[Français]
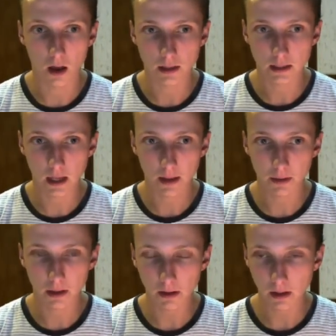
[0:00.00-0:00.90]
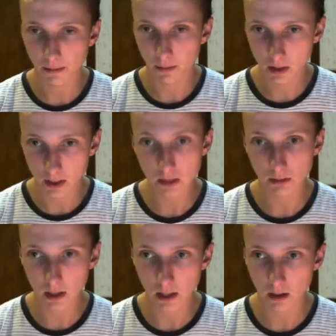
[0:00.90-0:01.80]
c'est un Pokémon qui peut
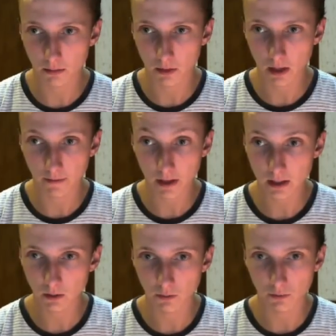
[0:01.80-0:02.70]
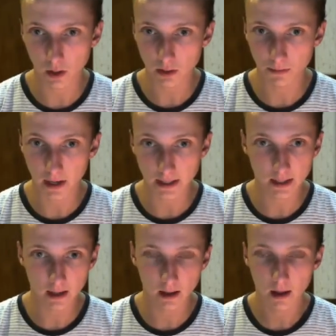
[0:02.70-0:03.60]
dissuader mon adversaire de vouloir se
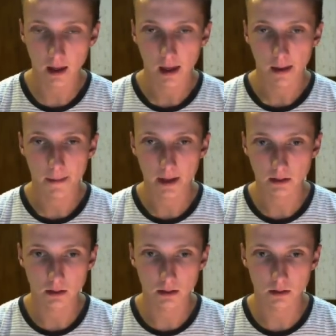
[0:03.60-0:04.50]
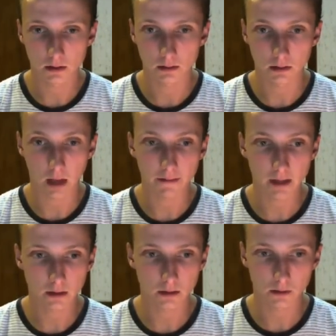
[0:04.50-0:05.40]
placer parce que
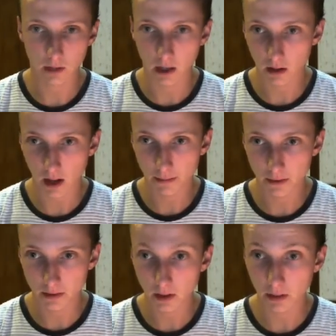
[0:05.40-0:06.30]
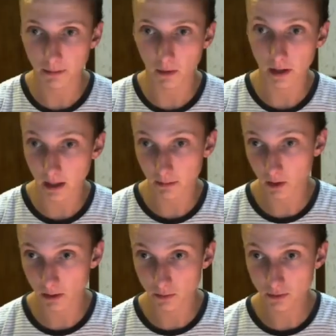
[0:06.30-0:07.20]
avec son talent imposteur, il prend également
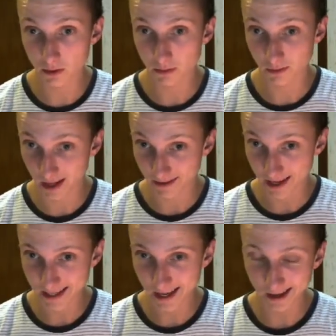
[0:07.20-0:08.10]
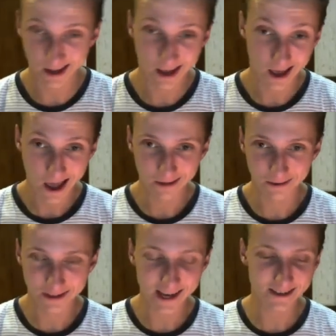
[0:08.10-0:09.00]
les boosts de mon adversaire.
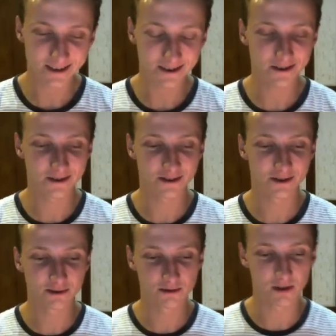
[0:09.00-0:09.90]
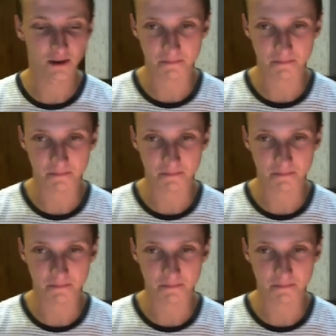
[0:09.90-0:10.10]
Donc sachant que je joue euh,